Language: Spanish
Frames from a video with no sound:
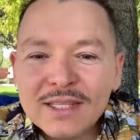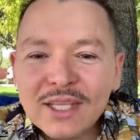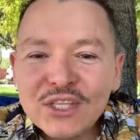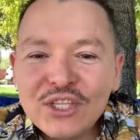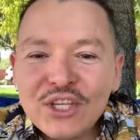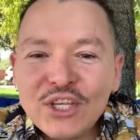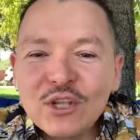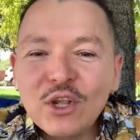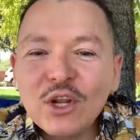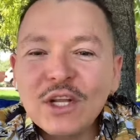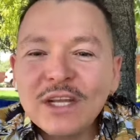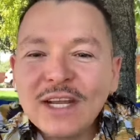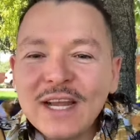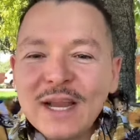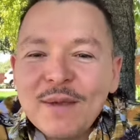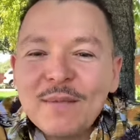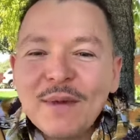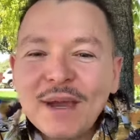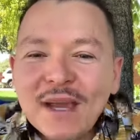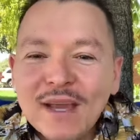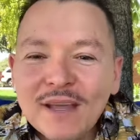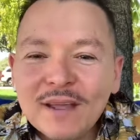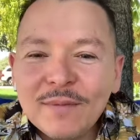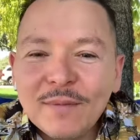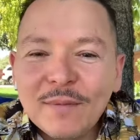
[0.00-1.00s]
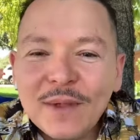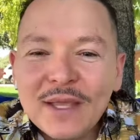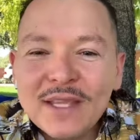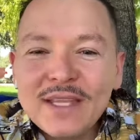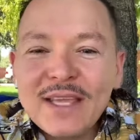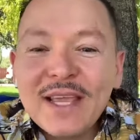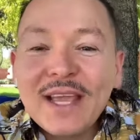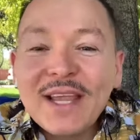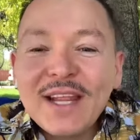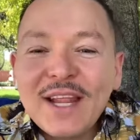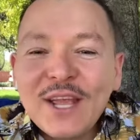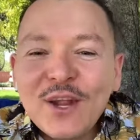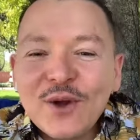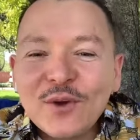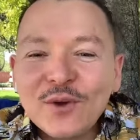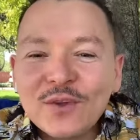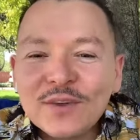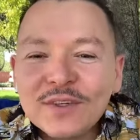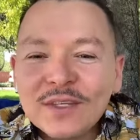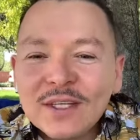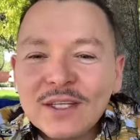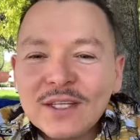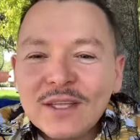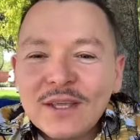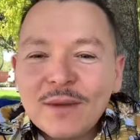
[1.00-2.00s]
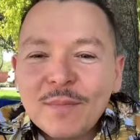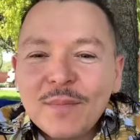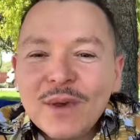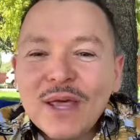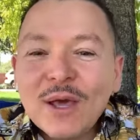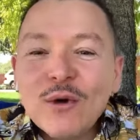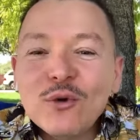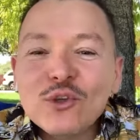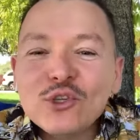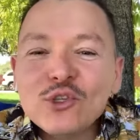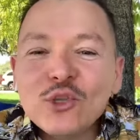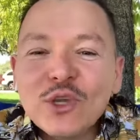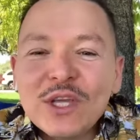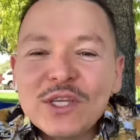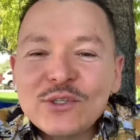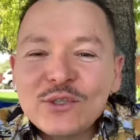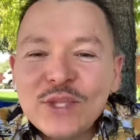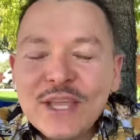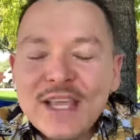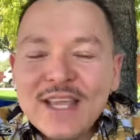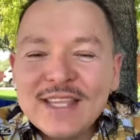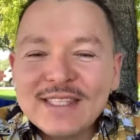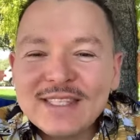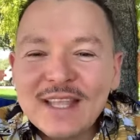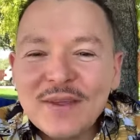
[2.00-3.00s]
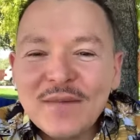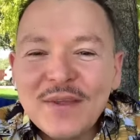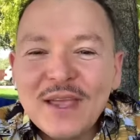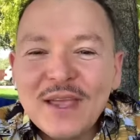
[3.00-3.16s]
Está chido el clima, ingeniero. Me da gusto que usted ya